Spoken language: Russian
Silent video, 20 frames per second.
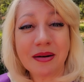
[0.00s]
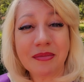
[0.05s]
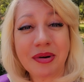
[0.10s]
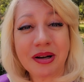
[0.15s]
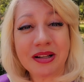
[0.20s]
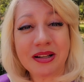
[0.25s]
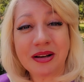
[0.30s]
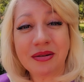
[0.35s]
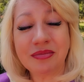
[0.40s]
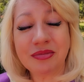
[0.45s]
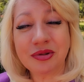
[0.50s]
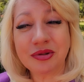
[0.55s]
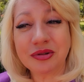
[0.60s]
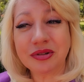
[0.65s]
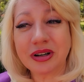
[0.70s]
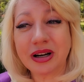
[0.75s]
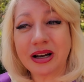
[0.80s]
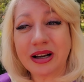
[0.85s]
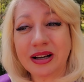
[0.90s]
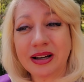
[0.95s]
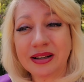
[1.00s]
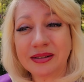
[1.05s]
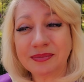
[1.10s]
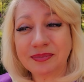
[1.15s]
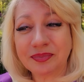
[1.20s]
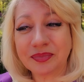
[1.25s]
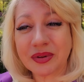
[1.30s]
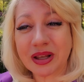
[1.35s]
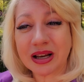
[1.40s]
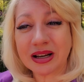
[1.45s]
Поэтому,
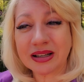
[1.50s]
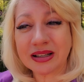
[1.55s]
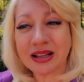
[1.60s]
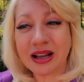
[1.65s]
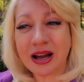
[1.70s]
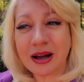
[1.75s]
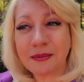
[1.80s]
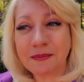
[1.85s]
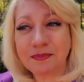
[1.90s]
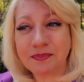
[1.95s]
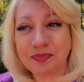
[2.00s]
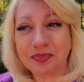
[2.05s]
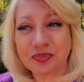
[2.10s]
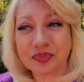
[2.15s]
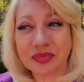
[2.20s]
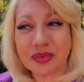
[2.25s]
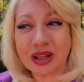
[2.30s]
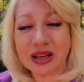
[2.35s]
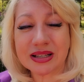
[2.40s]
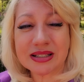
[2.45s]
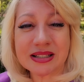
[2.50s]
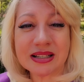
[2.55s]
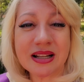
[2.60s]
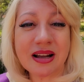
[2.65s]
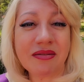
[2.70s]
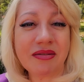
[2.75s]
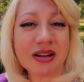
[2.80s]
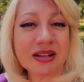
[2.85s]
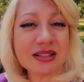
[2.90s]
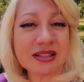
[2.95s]
когда
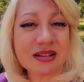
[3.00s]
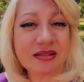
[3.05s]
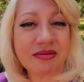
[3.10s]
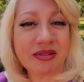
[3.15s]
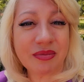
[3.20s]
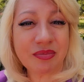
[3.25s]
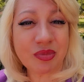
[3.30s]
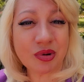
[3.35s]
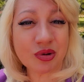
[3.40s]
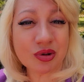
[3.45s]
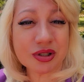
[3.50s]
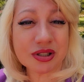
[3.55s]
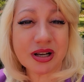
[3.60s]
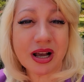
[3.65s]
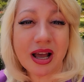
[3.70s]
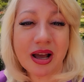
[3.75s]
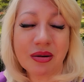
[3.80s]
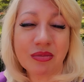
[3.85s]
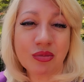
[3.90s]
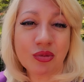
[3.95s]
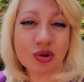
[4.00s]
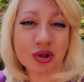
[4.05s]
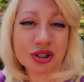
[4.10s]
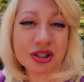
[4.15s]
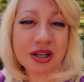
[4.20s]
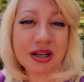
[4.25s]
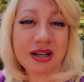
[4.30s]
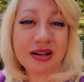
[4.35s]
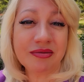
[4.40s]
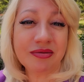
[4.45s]
задавался вопрос,
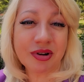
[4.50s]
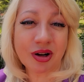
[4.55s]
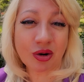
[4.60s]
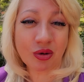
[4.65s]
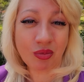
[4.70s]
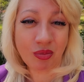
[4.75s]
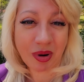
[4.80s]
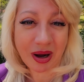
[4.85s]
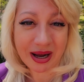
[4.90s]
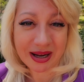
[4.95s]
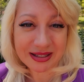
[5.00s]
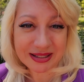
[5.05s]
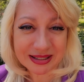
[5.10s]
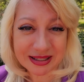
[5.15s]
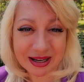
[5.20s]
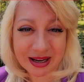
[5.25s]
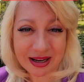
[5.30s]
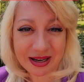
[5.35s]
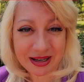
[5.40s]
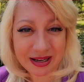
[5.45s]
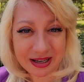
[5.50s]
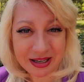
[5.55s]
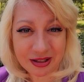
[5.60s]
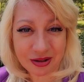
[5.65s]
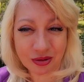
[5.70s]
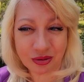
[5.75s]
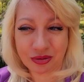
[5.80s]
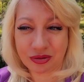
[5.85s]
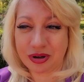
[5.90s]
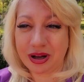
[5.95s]
можно ли вырубать
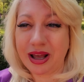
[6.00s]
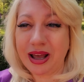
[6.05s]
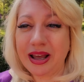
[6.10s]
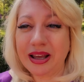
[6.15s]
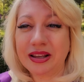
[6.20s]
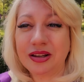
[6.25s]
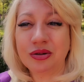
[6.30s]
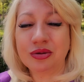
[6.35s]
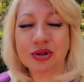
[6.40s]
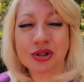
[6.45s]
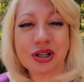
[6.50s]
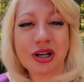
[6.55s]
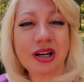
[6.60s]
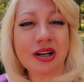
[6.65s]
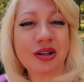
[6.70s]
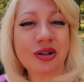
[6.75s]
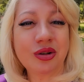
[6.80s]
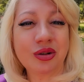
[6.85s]
калину, неужели